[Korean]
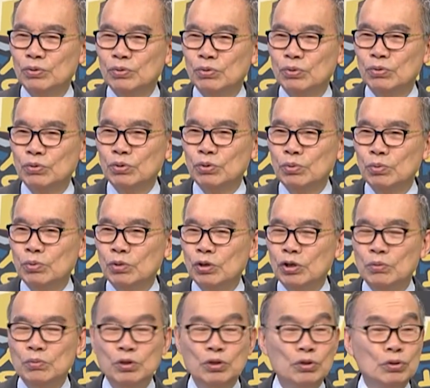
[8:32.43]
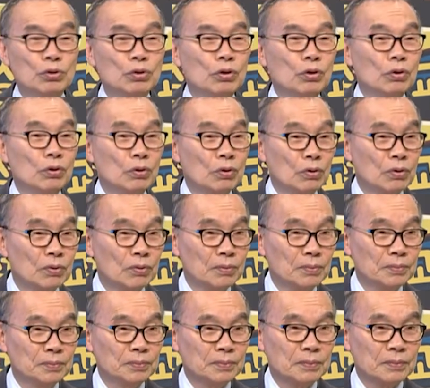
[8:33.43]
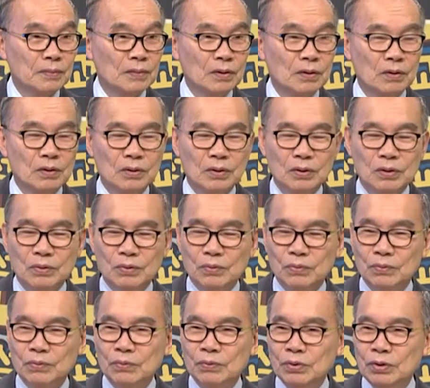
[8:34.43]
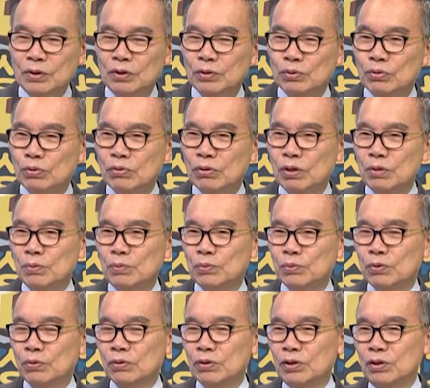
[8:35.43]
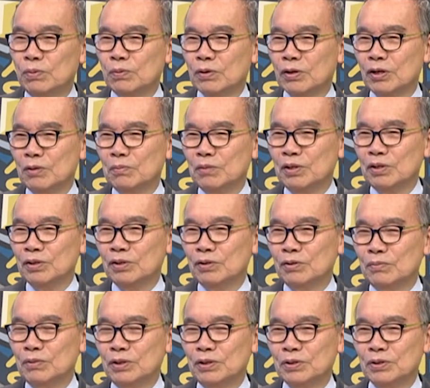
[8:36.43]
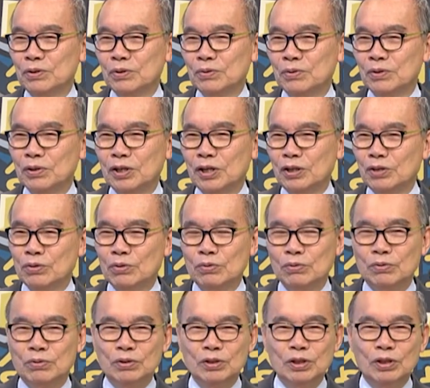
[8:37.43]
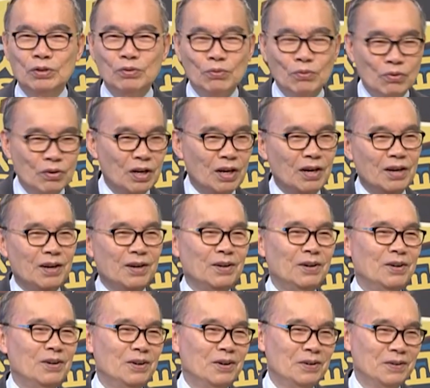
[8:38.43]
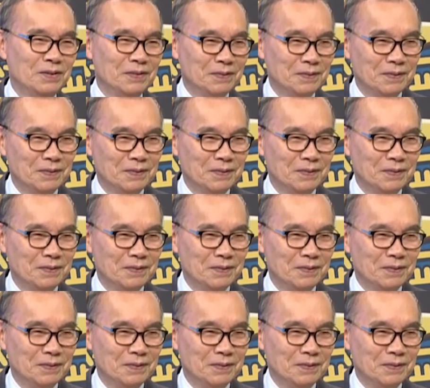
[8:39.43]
동의보감에 있어요. 우리는 동의보감 읽으면서도 개똥쑥 연구를 안 한 거예요.